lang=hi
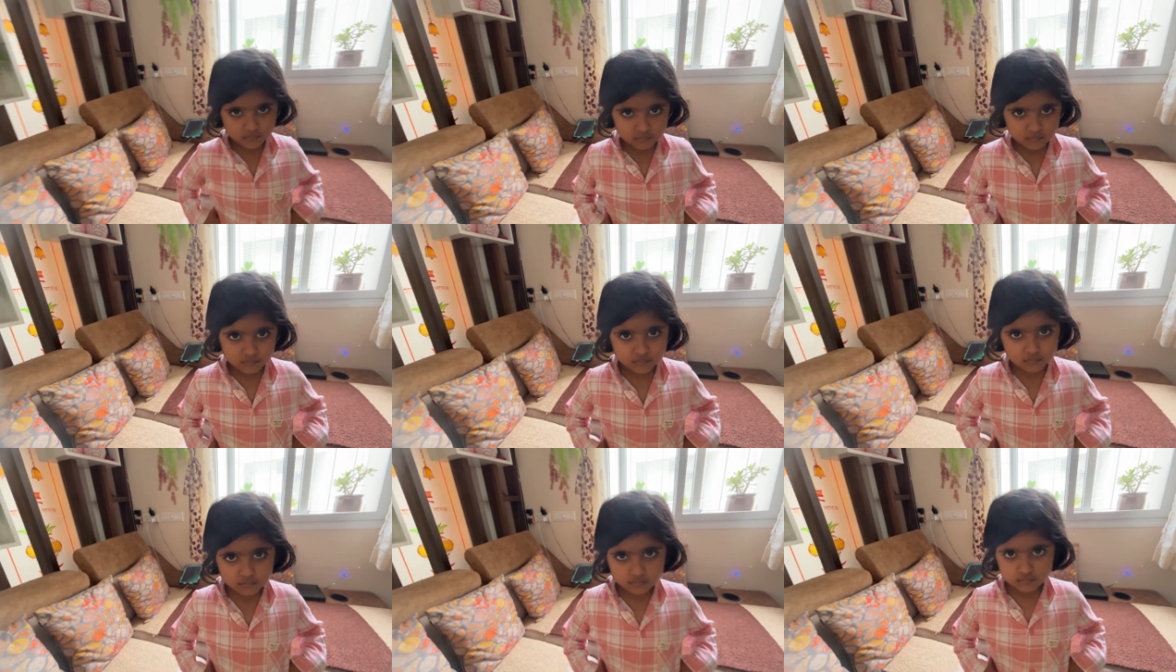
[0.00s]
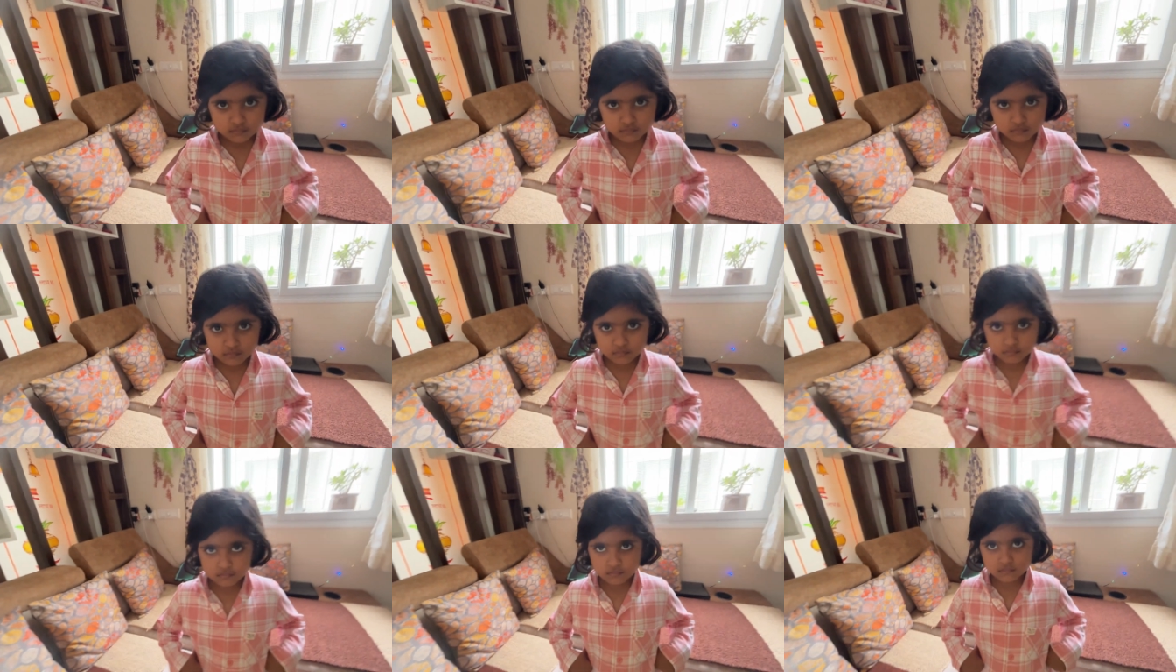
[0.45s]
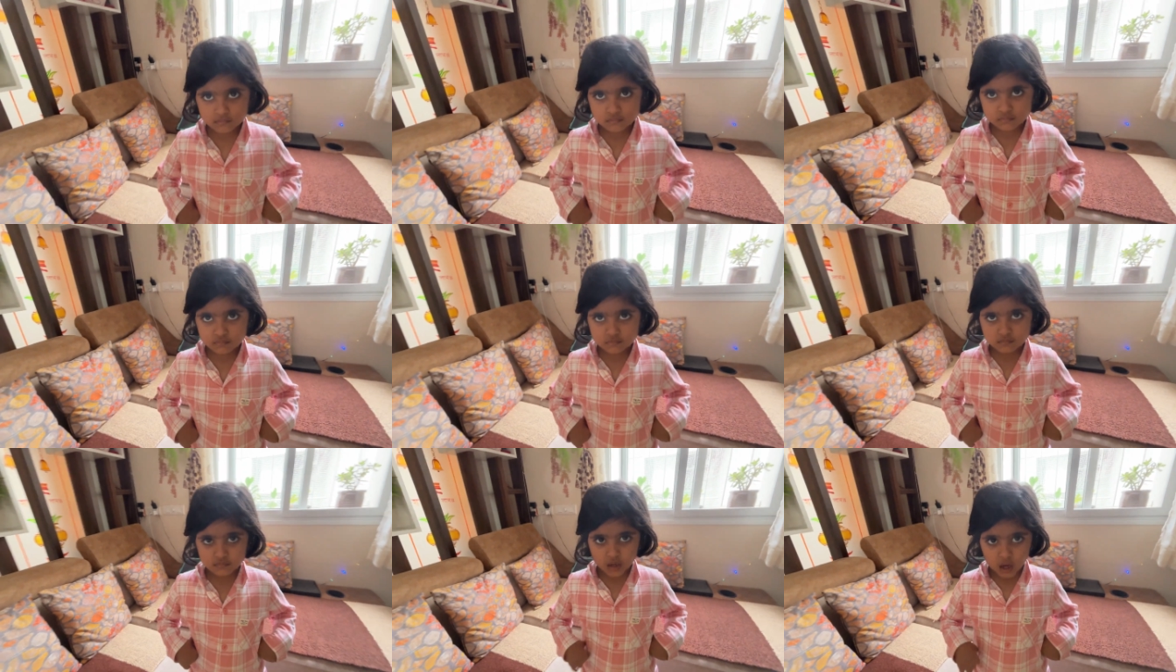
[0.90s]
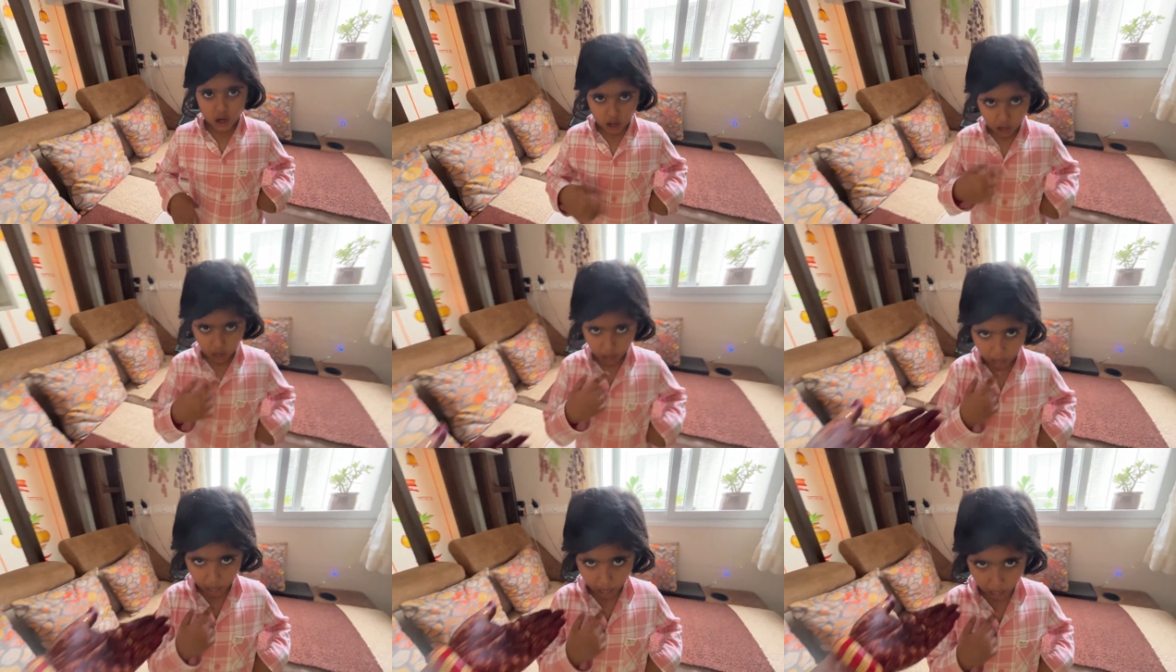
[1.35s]
अभी मैं तो लेके नहीं जाऊंगी
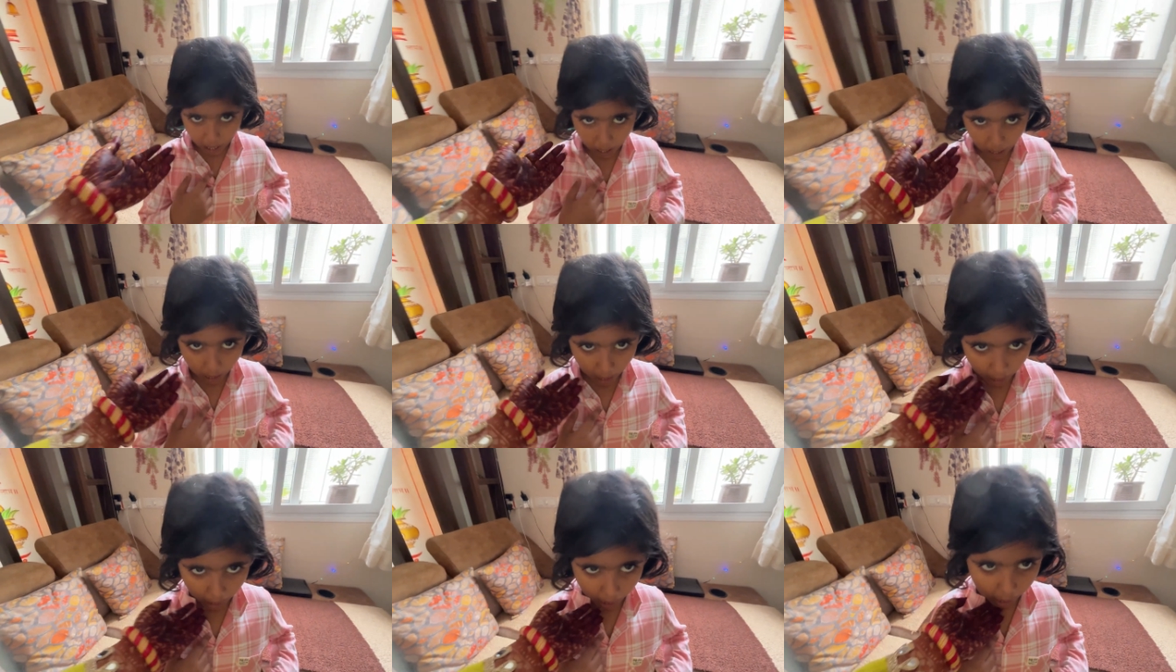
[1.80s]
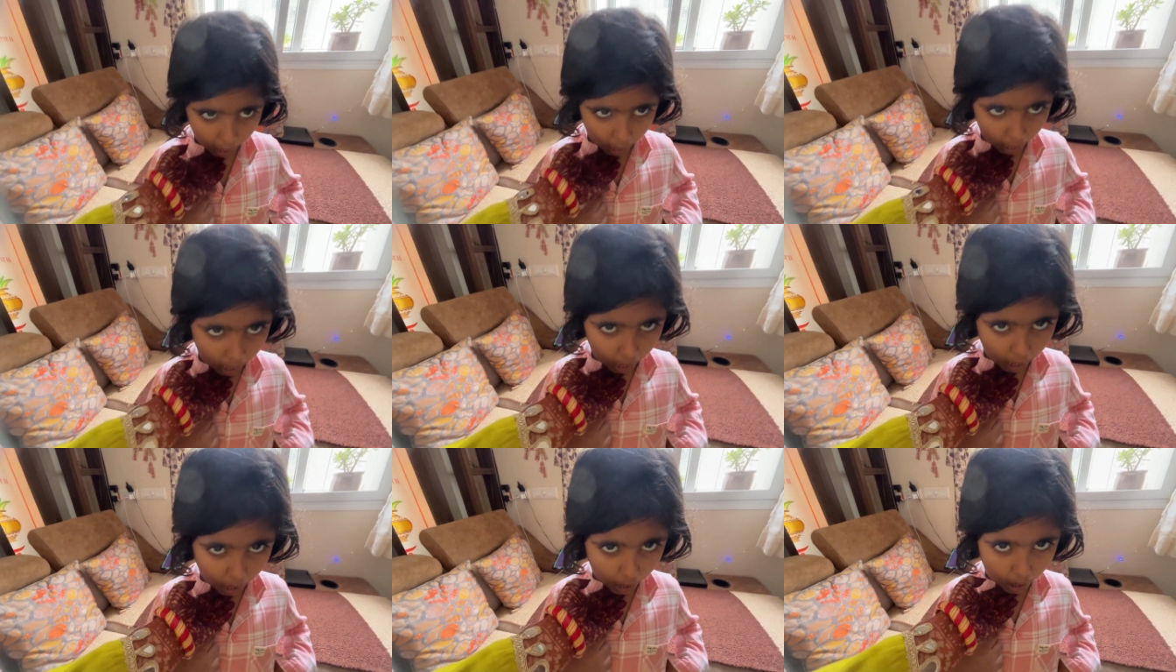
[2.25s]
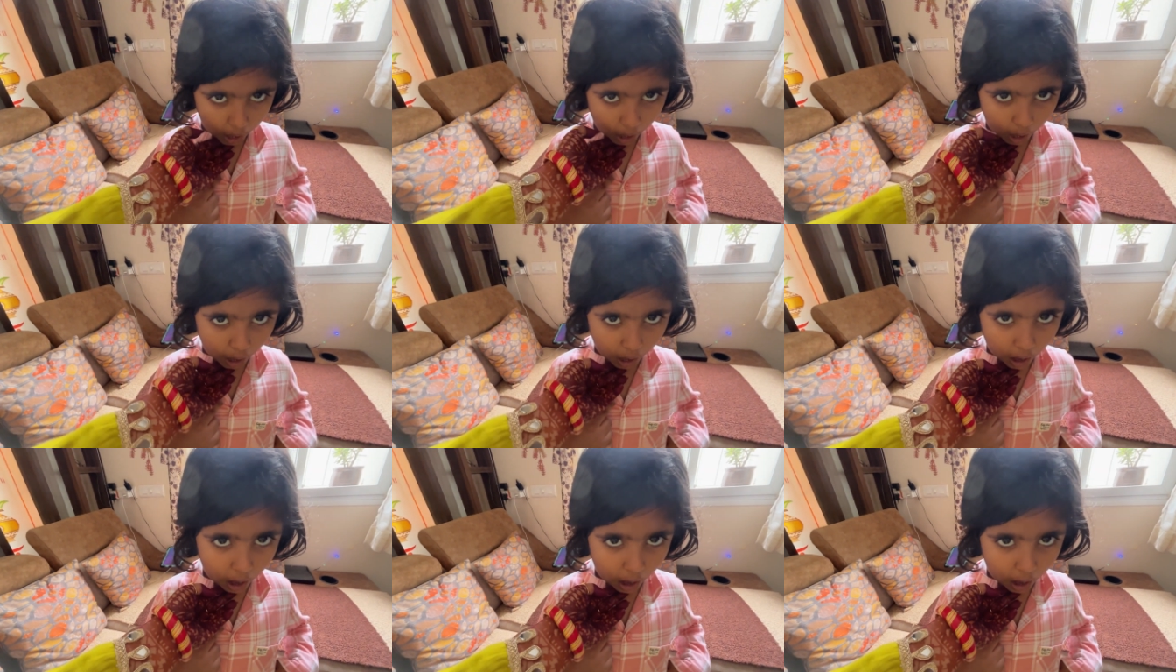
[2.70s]
मिस्टर झा लेके जाएंगे इसका